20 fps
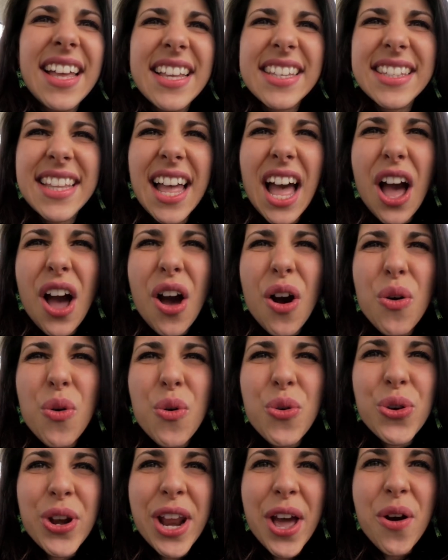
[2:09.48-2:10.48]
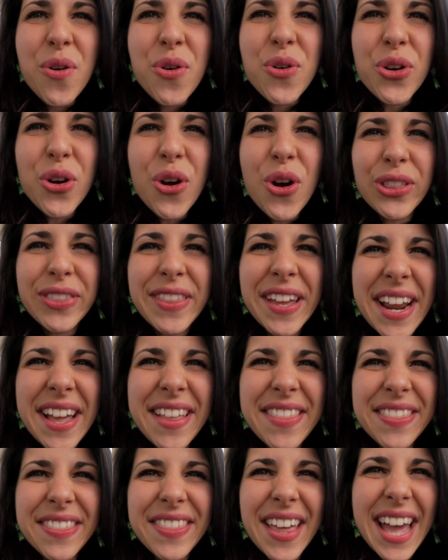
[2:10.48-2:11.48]
está a 1,39 euro
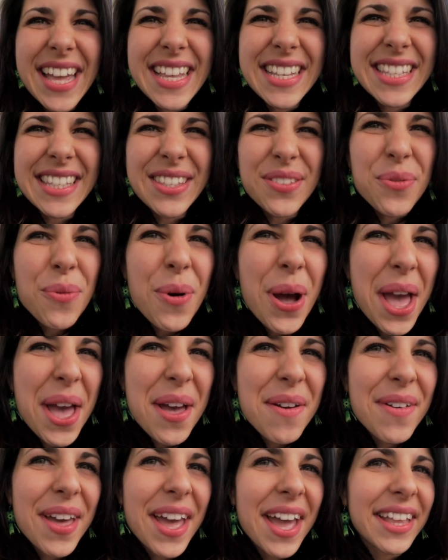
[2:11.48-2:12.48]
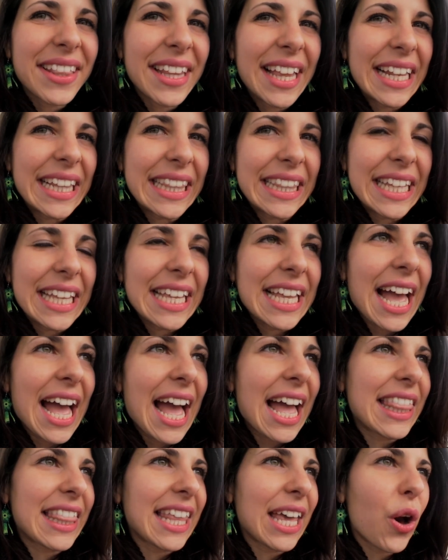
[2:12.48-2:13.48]
en el
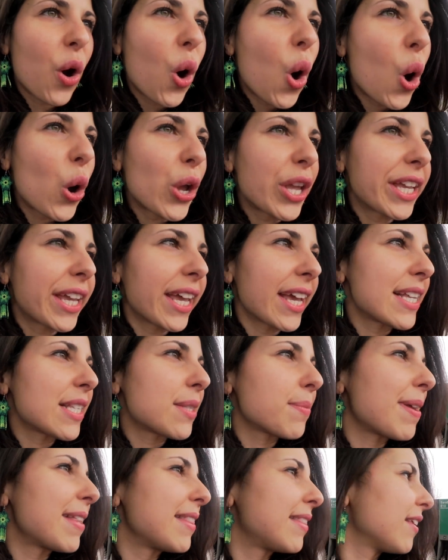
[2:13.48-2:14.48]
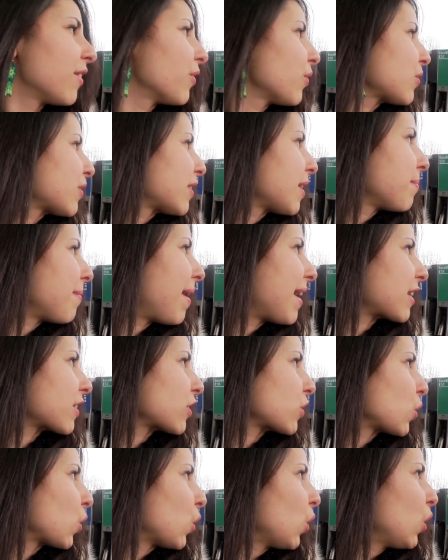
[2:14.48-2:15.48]
día de hoy, que es 22 de
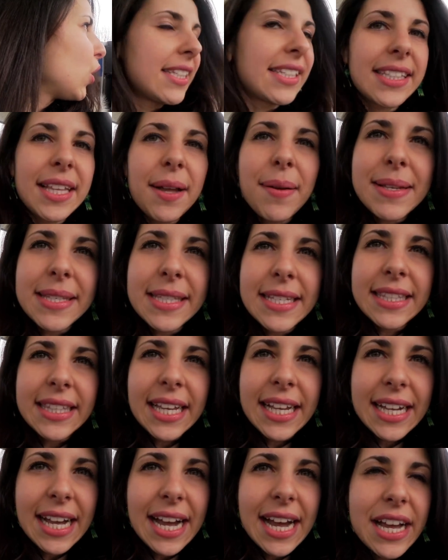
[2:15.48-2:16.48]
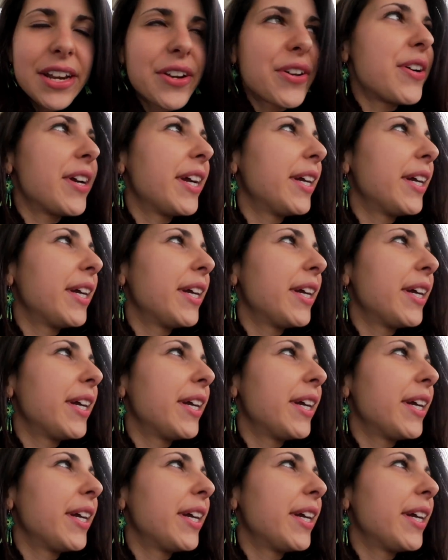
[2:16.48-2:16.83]
marzo. Está bastante caro,